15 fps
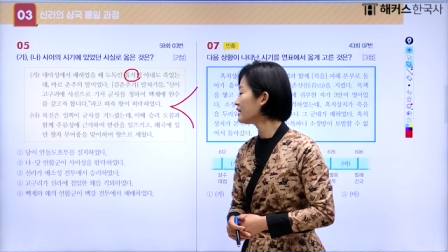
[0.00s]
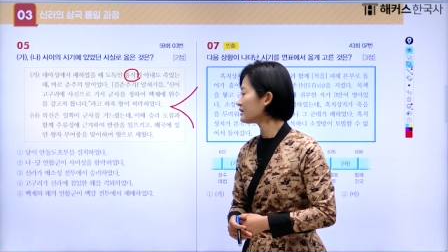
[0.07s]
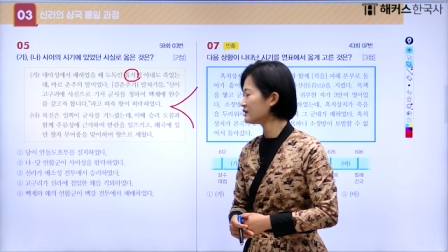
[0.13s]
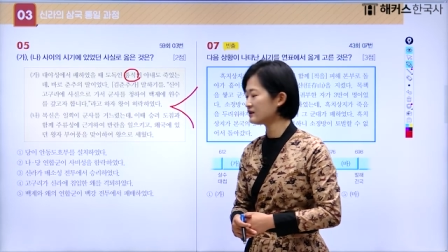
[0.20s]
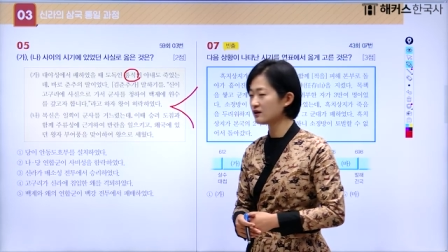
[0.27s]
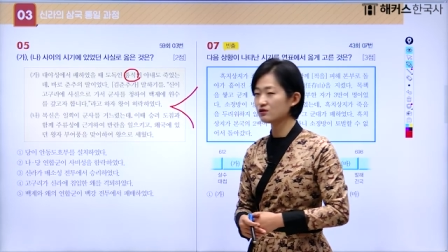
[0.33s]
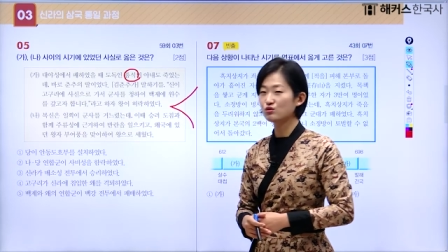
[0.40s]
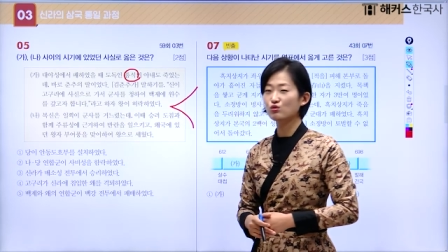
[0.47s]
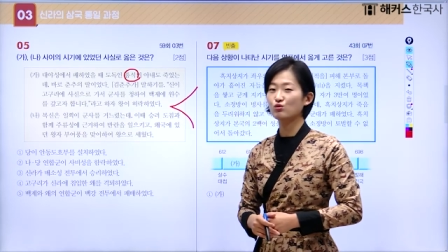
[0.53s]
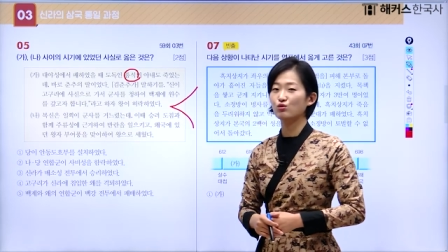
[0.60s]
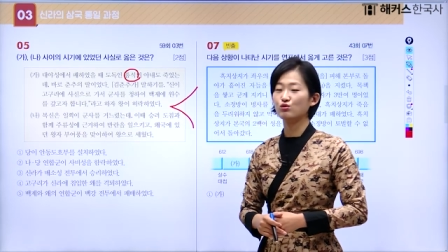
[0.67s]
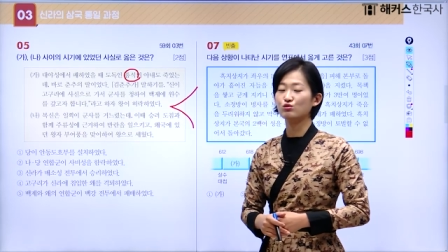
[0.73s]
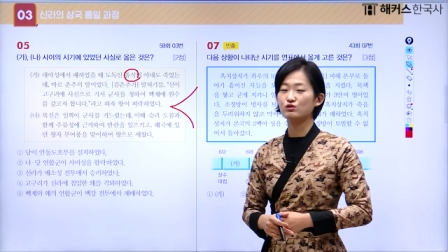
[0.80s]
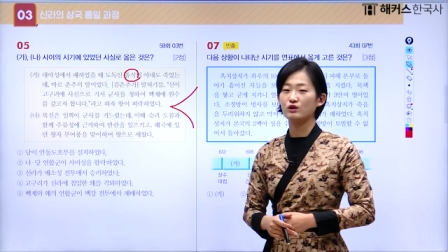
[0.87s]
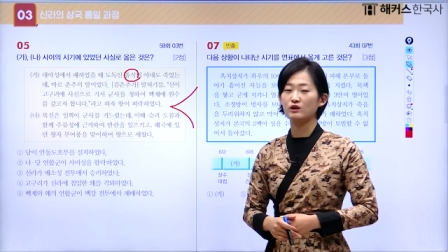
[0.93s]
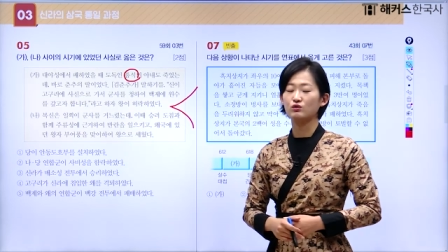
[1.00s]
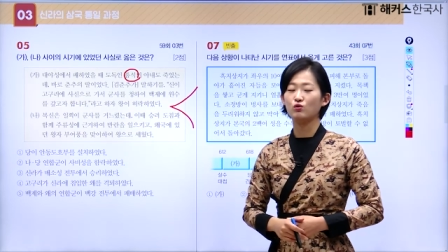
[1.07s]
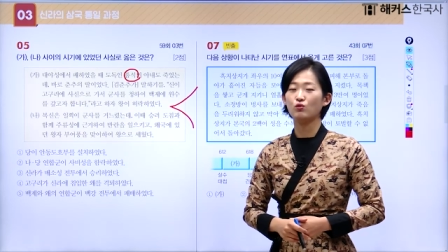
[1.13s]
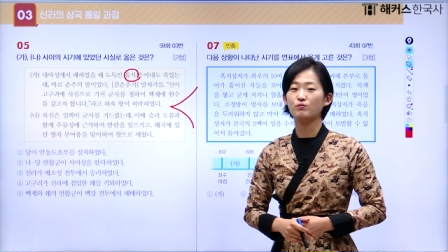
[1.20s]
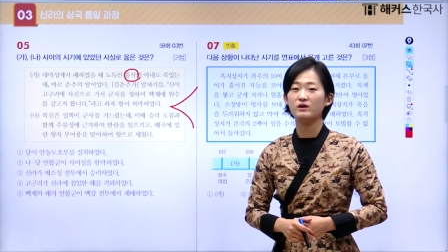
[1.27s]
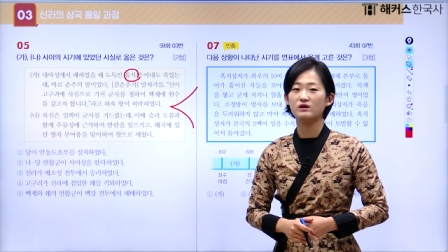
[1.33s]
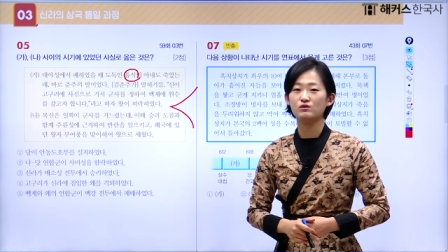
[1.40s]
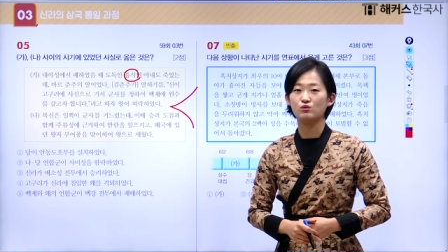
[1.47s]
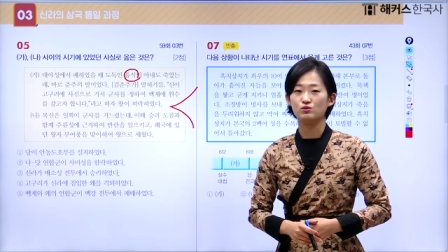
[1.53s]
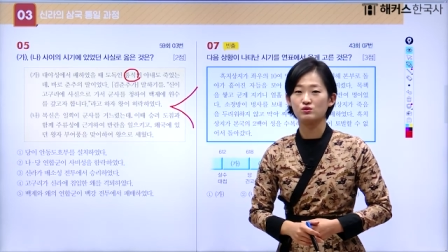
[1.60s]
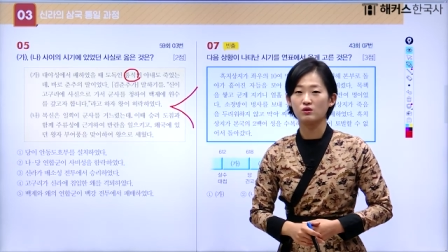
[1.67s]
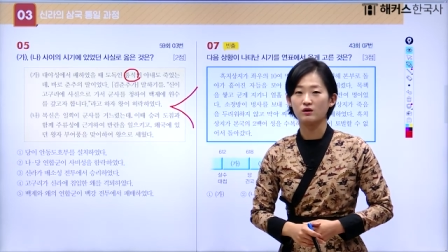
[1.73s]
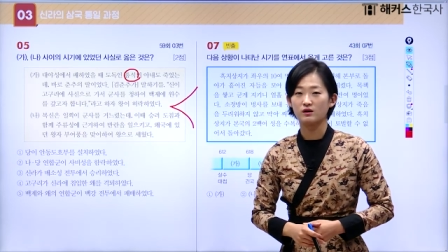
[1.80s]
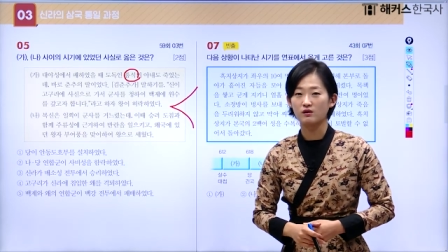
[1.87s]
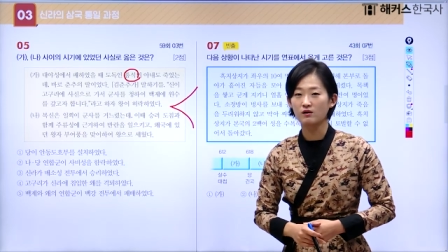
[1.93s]
그래서 고구려의 동맹을
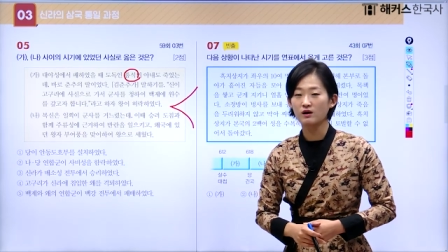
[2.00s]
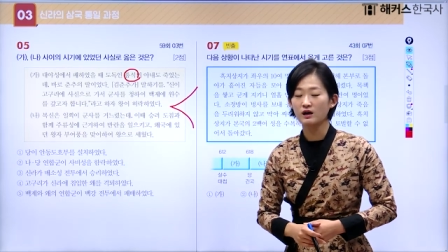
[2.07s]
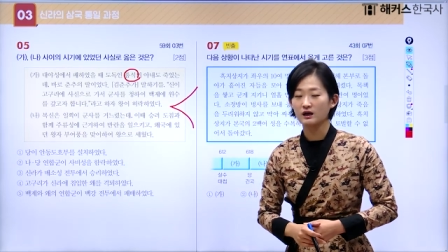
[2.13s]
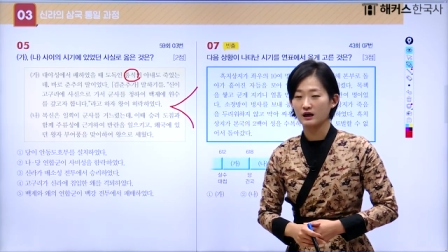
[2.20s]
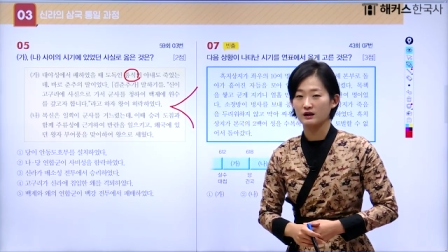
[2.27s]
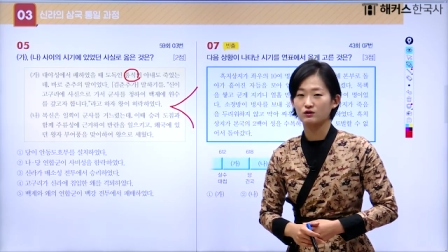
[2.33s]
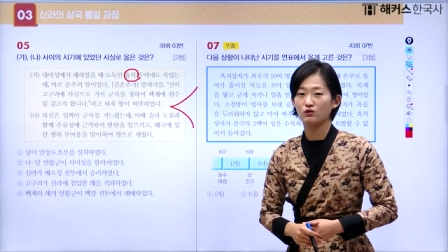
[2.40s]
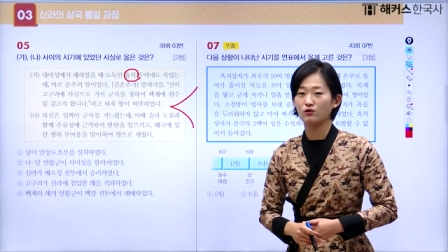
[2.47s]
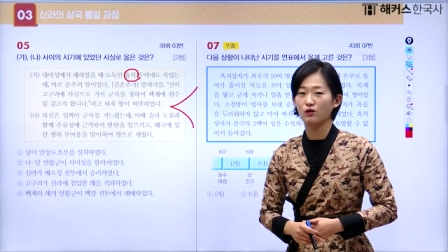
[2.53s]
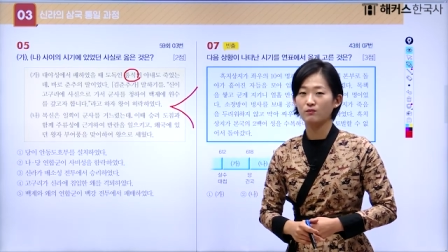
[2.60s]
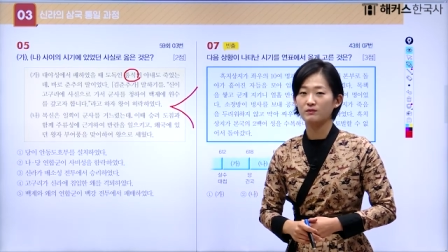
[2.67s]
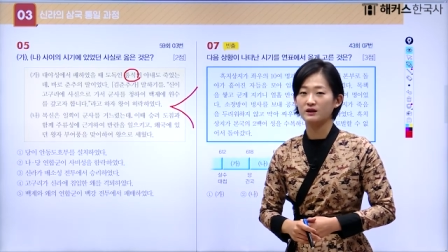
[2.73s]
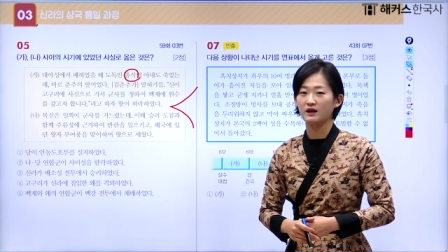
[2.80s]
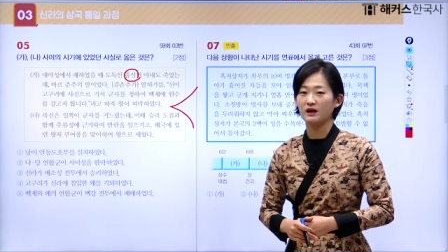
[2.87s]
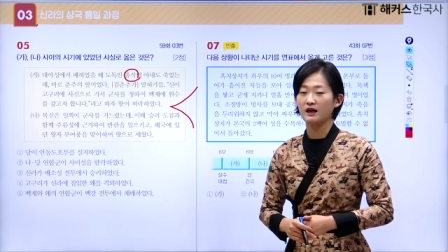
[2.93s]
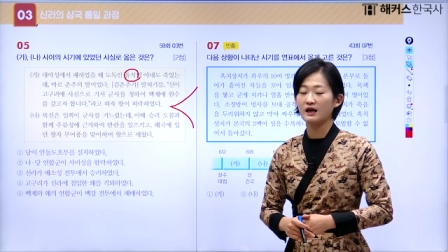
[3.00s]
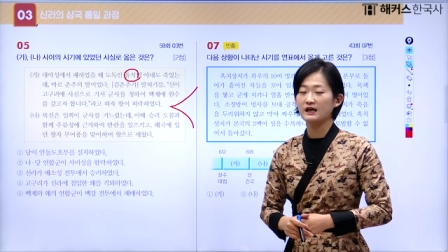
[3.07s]
요청하러 갔던 겁니다.